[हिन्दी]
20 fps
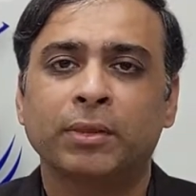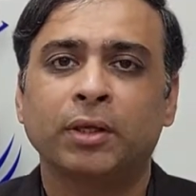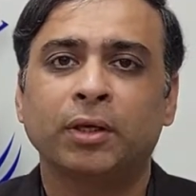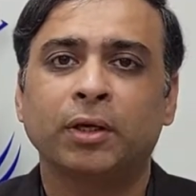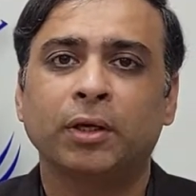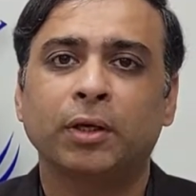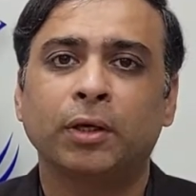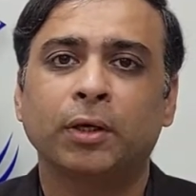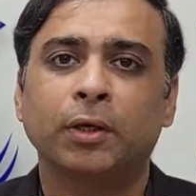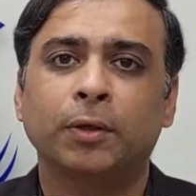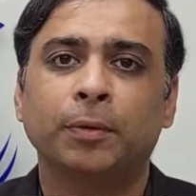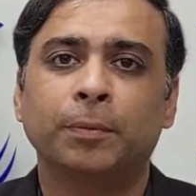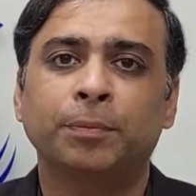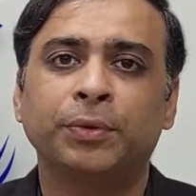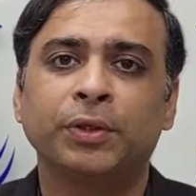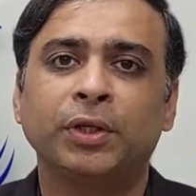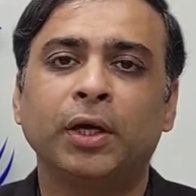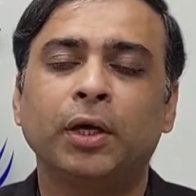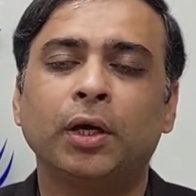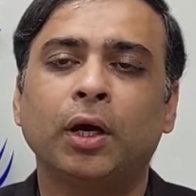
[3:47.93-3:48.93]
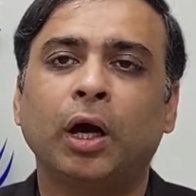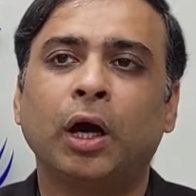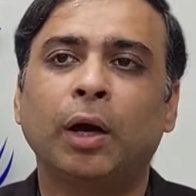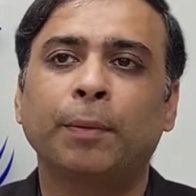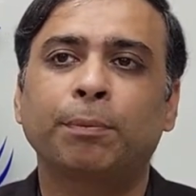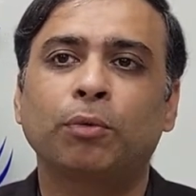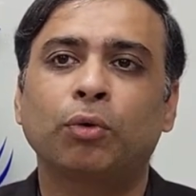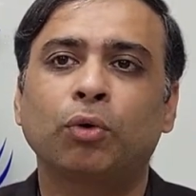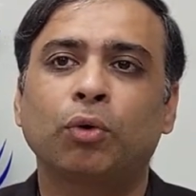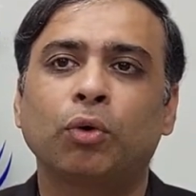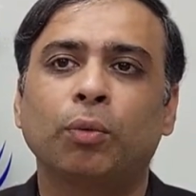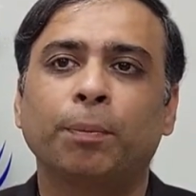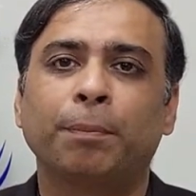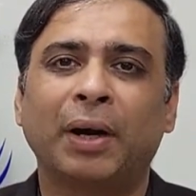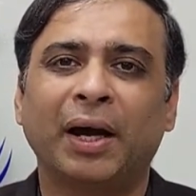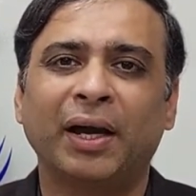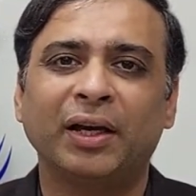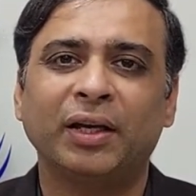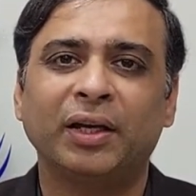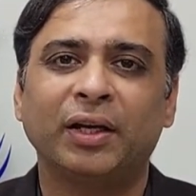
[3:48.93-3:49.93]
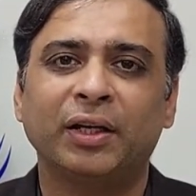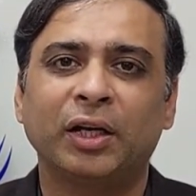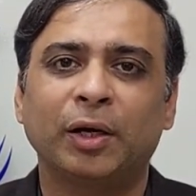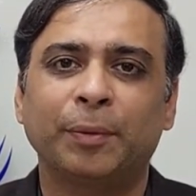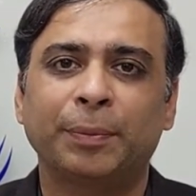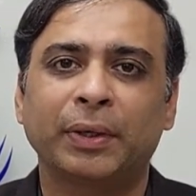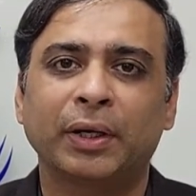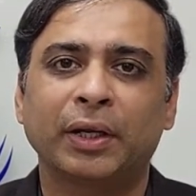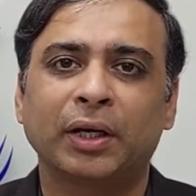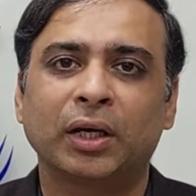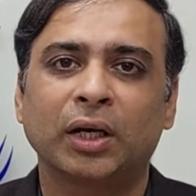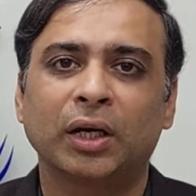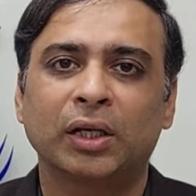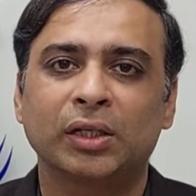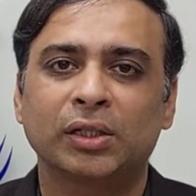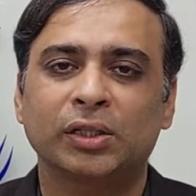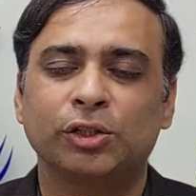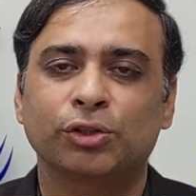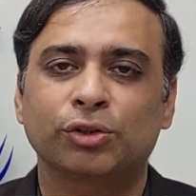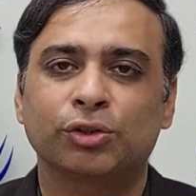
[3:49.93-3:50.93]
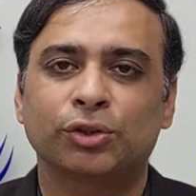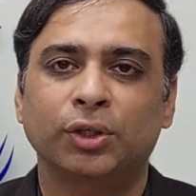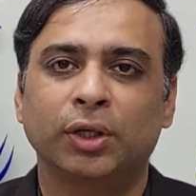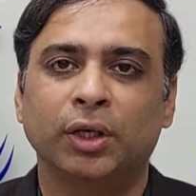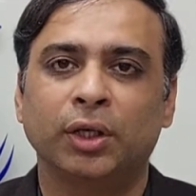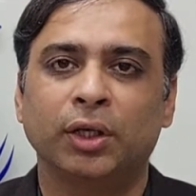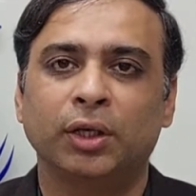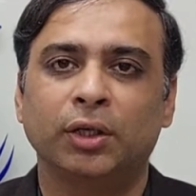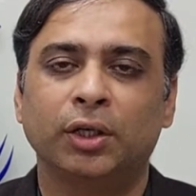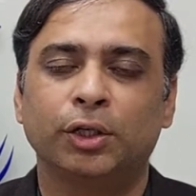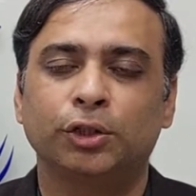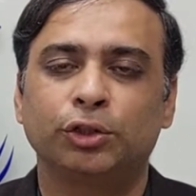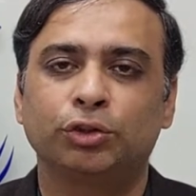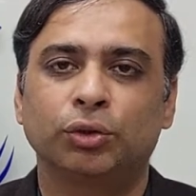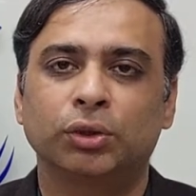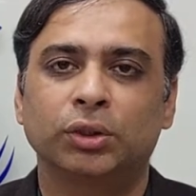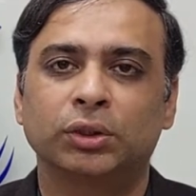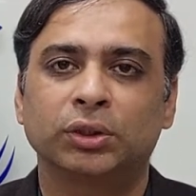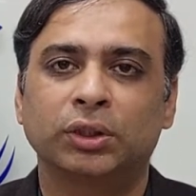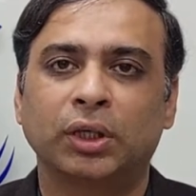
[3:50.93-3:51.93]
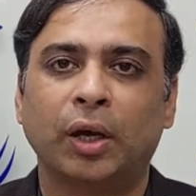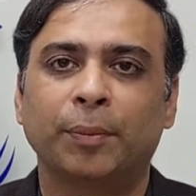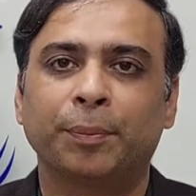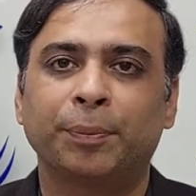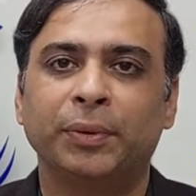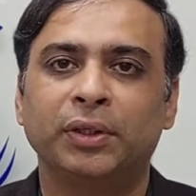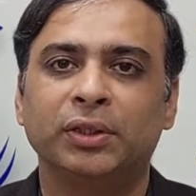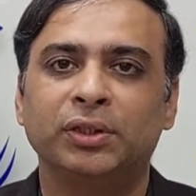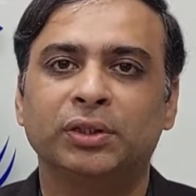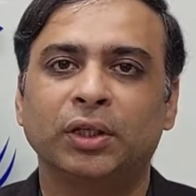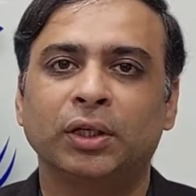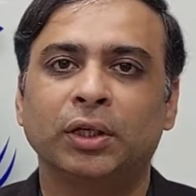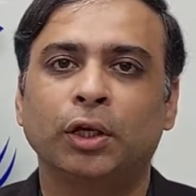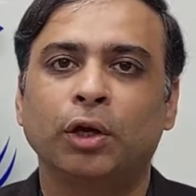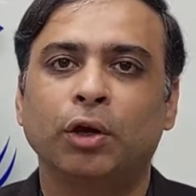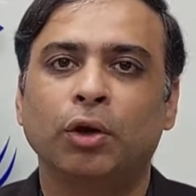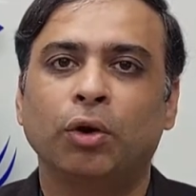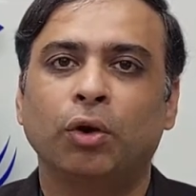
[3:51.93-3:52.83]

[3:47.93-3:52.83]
ये आपको बाय करना पड़ेगा किसी ऑस्ट्रेलियन इंश्योरेंस कंपनी से